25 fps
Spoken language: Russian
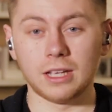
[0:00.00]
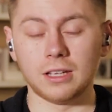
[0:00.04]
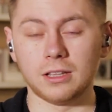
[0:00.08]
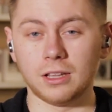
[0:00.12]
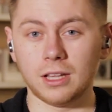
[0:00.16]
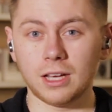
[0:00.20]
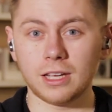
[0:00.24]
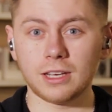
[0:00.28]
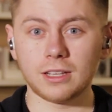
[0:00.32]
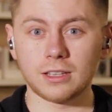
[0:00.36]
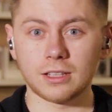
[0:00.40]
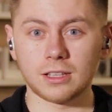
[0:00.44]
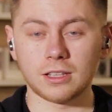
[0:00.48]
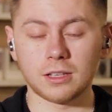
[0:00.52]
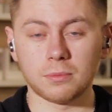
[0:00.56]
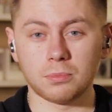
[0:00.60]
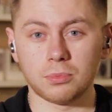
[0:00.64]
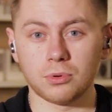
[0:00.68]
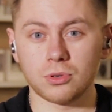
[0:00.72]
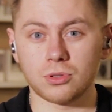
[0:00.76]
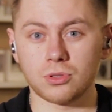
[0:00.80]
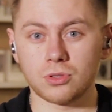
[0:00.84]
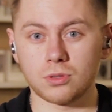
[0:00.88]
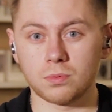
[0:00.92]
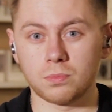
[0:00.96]
Ларина на
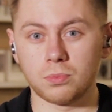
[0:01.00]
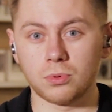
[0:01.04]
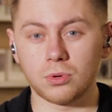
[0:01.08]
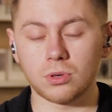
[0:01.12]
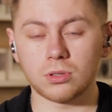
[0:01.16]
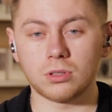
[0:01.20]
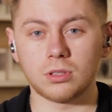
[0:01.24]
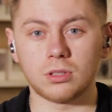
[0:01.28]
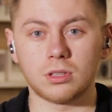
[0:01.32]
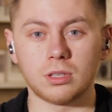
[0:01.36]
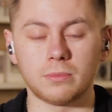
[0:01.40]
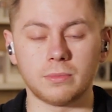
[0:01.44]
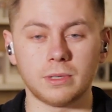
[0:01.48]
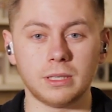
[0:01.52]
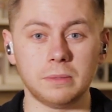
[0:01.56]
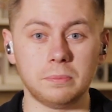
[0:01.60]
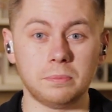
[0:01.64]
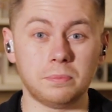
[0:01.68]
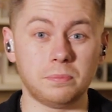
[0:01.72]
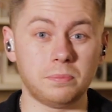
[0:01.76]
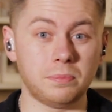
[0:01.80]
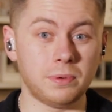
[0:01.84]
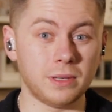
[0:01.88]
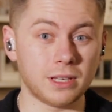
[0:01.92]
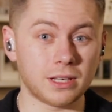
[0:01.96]
под спорт это мои
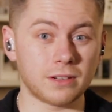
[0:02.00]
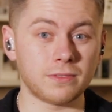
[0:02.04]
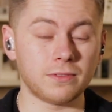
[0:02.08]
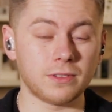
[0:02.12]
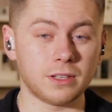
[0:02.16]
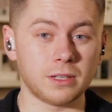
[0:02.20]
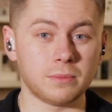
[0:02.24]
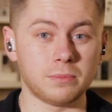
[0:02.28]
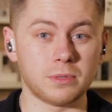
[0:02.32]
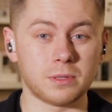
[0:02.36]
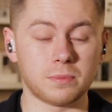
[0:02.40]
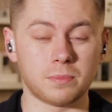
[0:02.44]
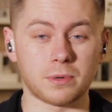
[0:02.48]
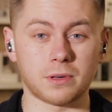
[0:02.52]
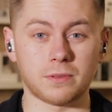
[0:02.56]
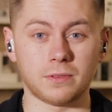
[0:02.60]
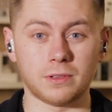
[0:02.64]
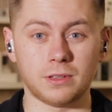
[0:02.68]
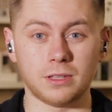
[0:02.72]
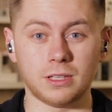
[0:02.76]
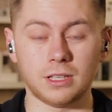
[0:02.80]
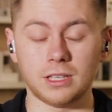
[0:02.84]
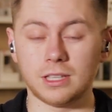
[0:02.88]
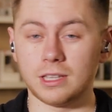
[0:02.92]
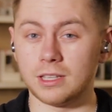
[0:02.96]
первые
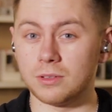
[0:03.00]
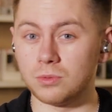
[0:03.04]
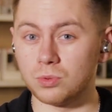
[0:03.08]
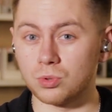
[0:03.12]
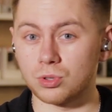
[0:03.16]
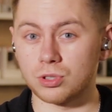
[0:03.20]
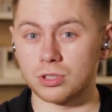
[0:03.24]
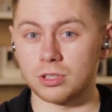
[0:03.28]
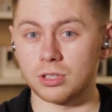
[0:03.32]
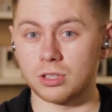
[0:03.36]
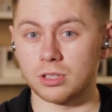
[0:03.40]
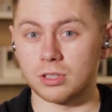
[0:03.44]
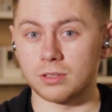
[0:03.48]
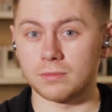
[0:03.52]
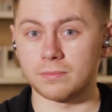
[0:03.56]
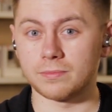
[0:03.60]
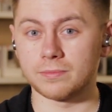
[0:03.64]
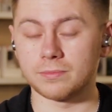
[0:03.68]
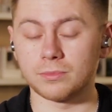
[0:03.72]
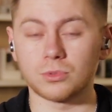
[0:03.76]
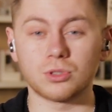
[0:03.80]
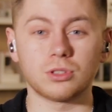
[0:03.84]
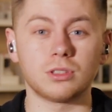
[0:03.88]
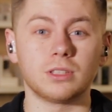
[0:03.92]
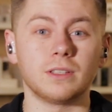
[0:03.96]
беспроводные наушники.
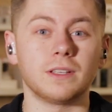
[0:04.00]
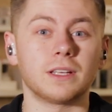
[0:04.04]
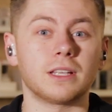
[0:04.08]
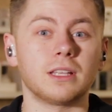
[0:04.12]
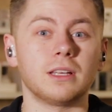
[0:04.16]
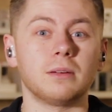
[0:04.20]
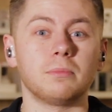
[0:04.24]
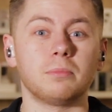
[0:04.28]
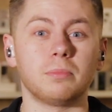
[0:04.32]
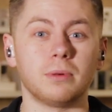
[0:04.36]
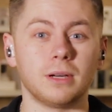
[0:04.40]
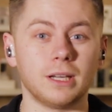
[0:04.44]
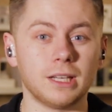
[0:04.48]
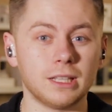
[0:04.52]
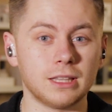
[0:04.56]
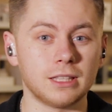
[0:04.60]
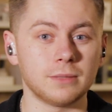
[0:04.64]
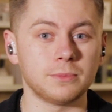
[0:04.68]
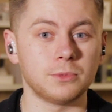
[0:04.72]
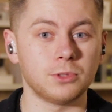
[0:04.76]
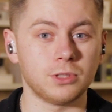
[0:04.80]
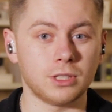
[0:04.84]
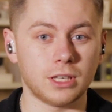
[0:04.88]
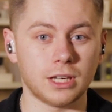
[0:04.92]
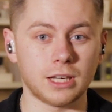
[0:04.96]
Может, наверное,
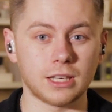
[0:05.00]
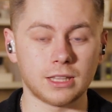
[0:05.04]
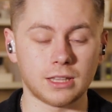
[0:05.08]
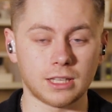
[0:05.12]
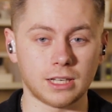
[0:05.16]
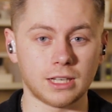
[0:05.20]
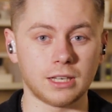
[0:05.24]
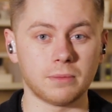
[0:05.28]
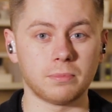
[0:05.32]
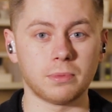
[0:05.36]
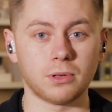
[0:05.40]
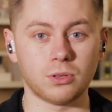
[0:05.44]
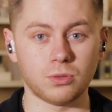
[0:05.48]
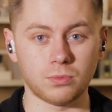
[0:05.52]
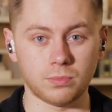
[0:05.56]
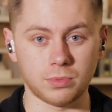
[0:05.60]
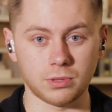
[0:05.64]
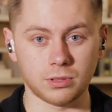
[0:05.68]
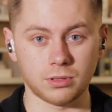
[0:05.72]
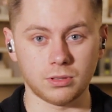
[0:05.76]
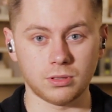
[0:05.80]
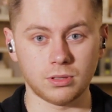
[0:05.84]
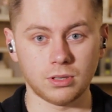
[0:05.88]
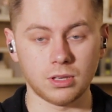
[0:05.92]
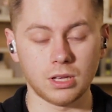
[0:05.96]
поэтому я их так и
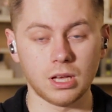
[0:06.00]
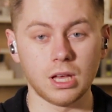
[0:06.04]
полюбил.